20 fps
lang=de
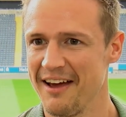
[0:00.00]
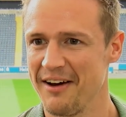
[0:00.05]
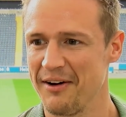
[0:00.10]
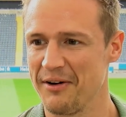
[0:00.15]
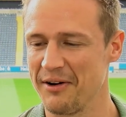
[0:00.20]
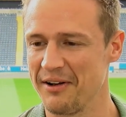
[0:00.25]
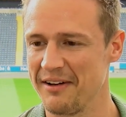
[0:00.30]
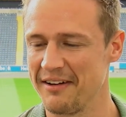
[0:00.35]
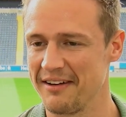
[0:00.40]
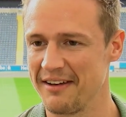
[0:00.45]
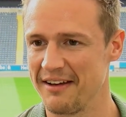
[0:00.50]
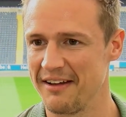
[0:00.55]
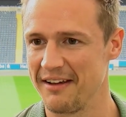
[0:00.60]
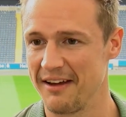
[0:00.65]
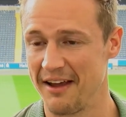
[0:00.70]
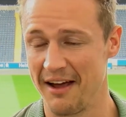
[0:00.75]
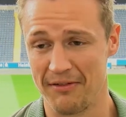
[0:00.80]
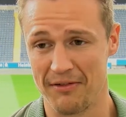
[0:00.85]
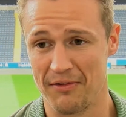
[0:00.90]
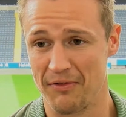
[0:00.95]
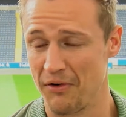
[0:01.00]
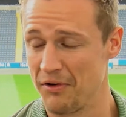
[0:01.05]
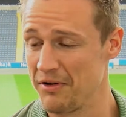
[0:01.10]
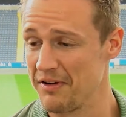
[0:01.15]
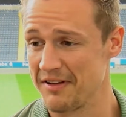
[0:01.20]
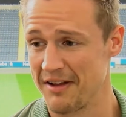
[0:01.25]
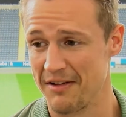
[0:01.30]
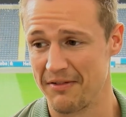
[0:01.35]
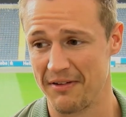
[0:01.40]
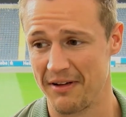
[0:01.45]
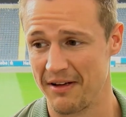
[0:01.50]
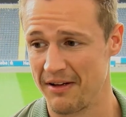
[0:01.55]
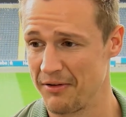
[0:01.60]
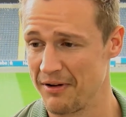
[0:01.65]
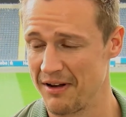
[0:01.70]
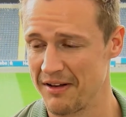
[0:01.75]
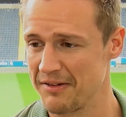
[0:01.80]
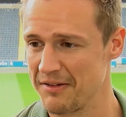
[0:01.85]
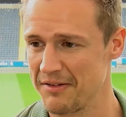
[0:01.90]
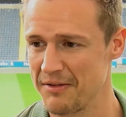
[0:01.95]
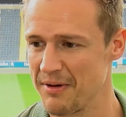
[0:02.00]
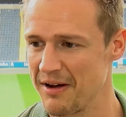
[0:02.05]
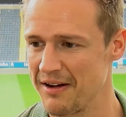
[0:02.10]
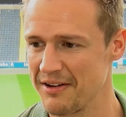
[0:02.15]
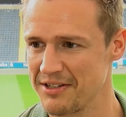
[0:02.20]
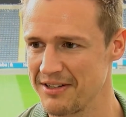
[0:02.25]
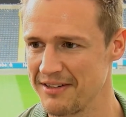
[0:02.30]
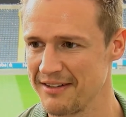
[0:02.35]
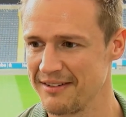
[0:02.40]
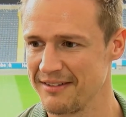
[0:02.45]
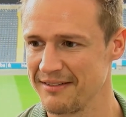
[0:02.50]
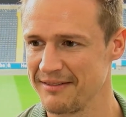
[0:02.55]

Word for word: Und äh, ja, wir freuen uns einfach und lassen uns überraschen.